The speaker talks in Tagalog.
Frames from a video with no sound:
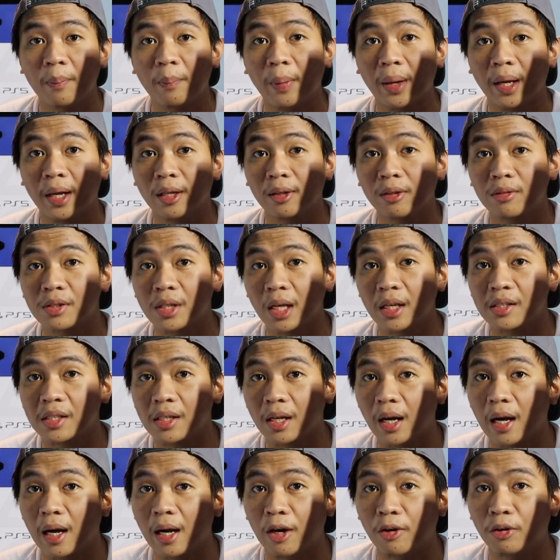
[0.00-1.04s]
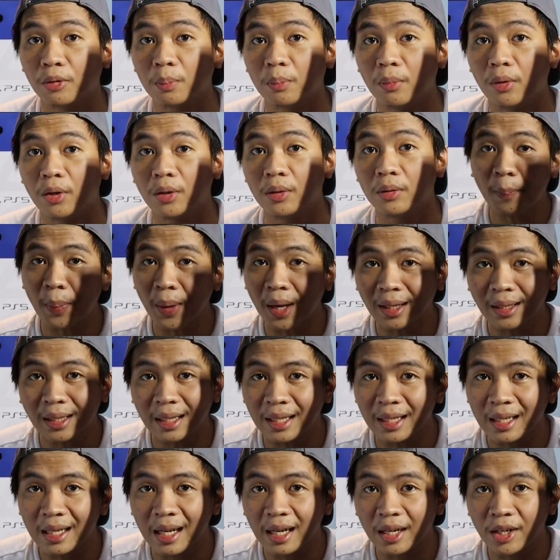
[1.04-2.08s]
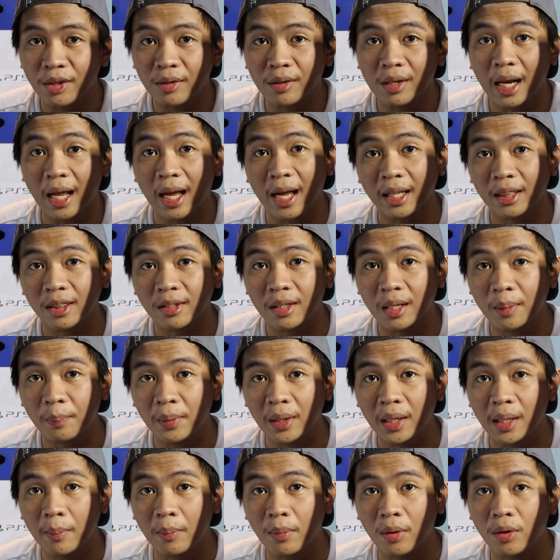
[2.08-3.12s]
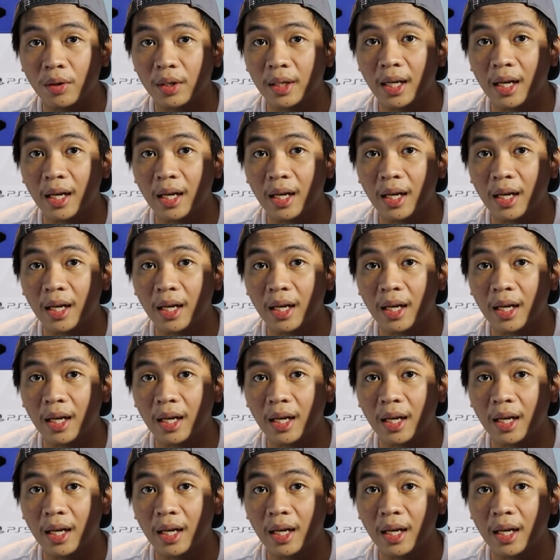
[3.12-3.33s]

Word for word: para dun sa isang account mo. Napakadali lang nun, lahat na nabili mo,